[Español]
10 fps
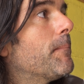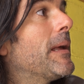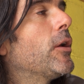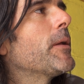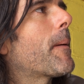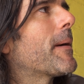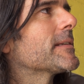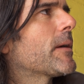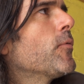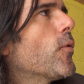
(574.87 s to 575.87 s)
Melón y papaya,
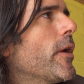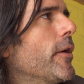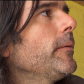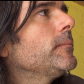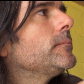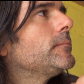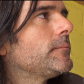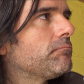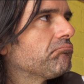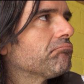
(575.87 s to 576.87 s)
está muy bueno, ¿eh?
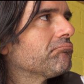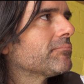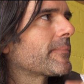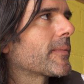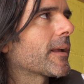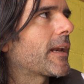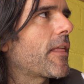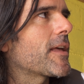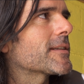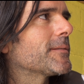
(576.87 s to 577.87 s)

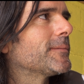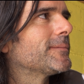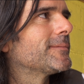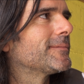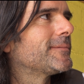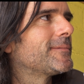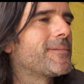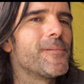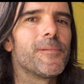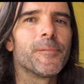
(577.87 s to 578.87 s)
Gracias.
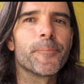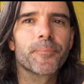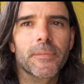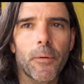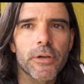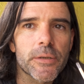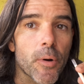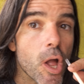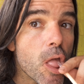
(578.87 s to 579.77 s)
Está buenísimo.